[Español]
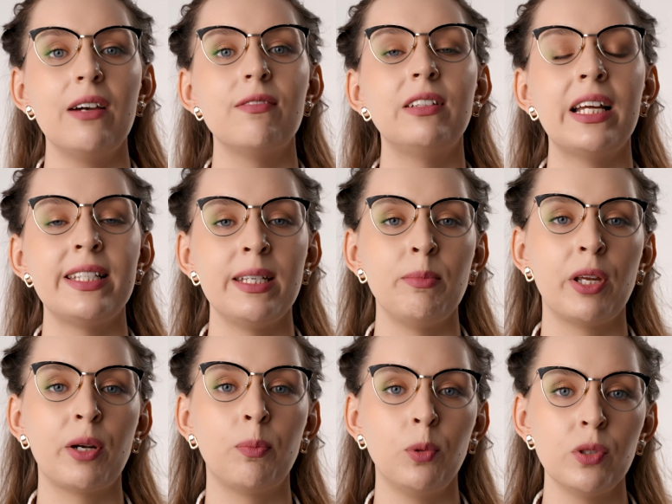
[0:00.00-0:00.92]

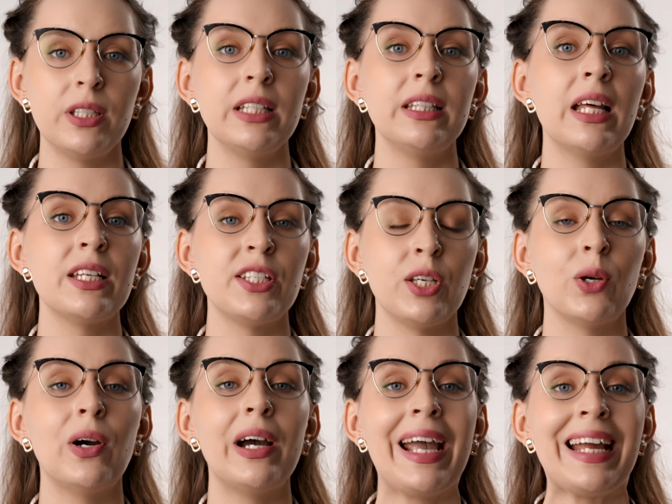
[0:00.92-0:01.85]
Vladimir Putin
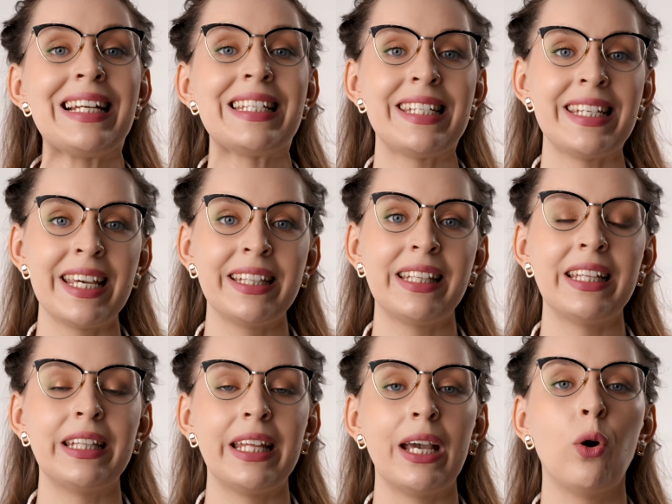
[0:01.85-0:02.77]
nació el
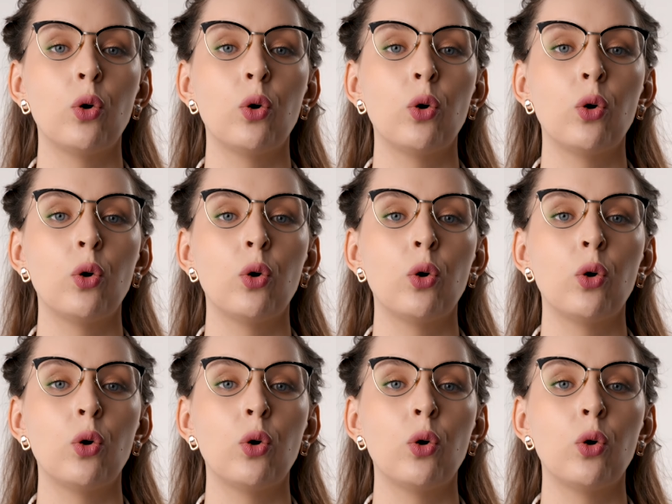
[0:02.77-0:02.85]
7 de